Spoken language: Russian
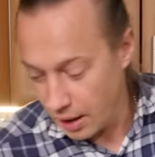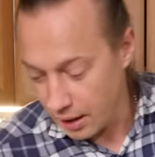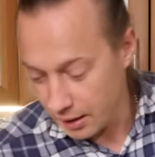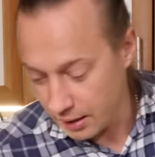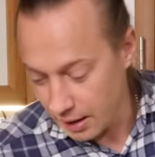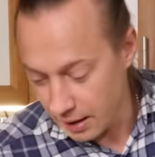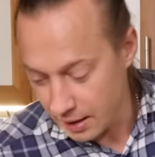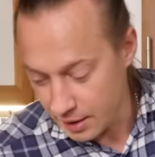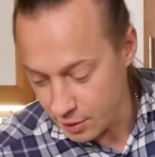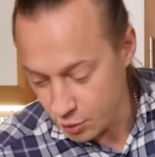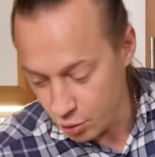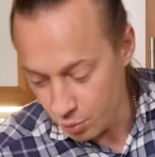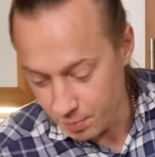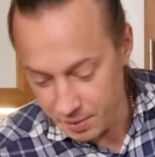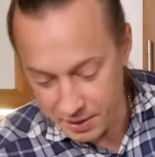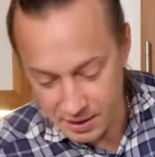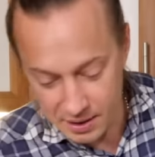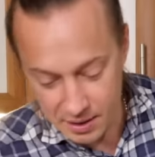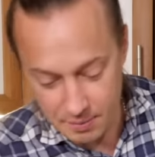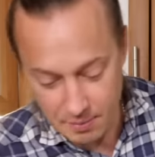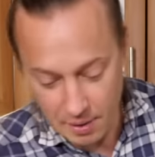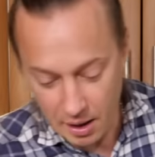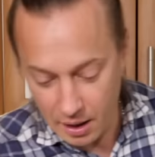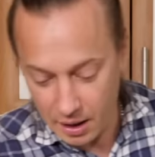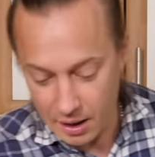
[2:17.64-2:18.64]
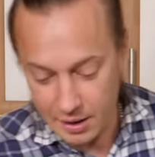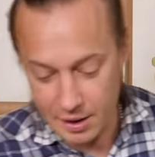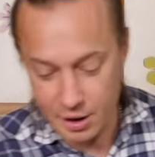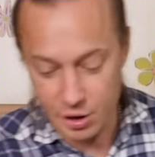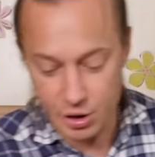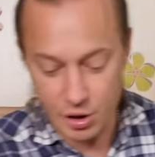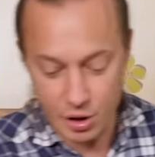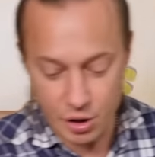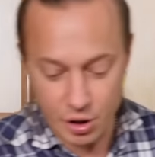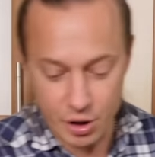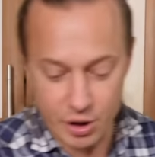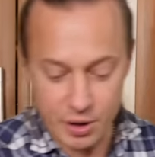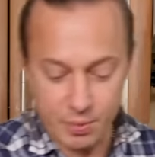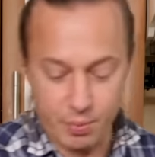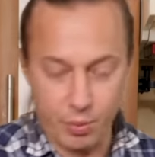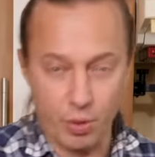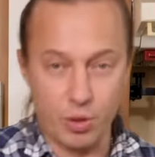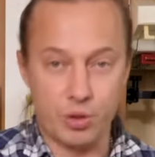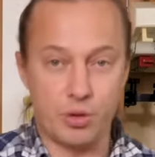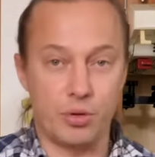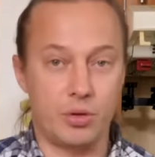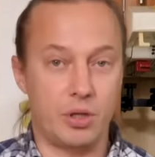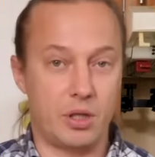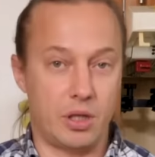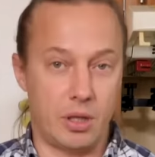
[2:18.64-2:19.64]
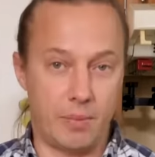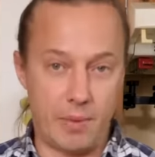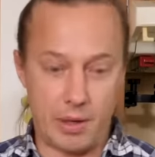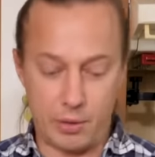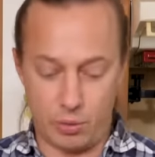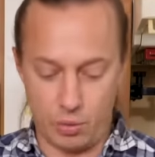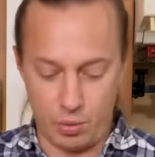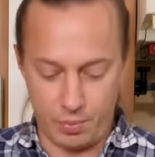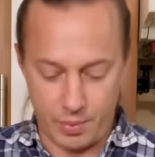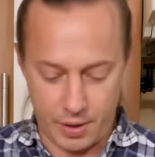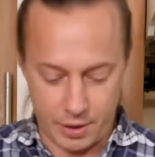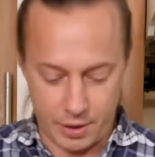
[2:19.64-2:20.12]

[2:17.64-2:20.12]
когда наступит зима, конечно же, используйте томатную